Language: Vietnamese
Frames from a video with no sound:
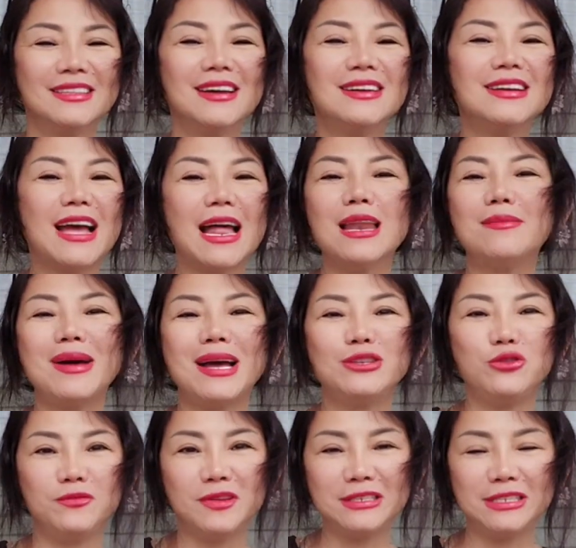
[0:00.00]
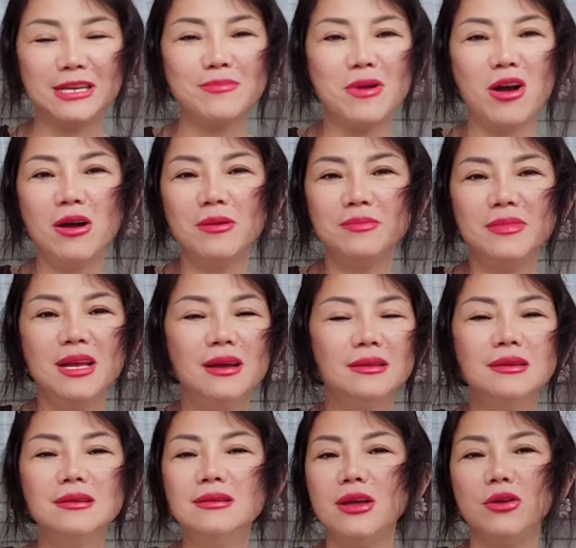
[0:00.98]
tất cả là 30 phần trăm off
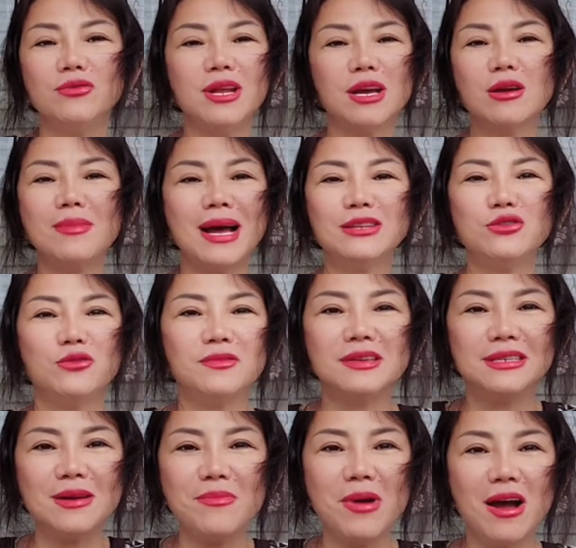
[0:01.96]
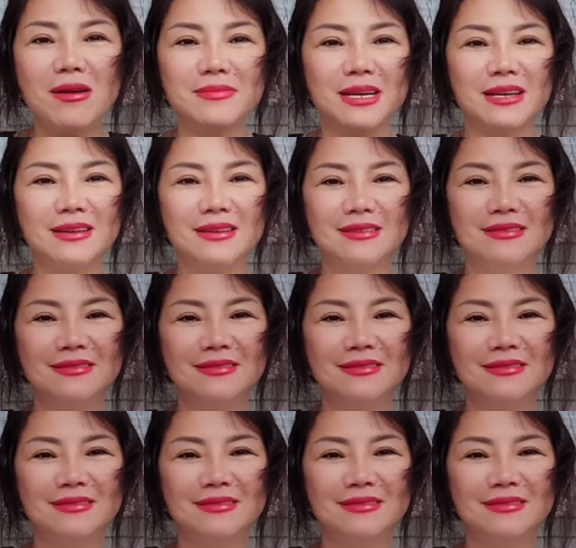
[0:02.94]
thương hiệu này có 30 phần trăm off à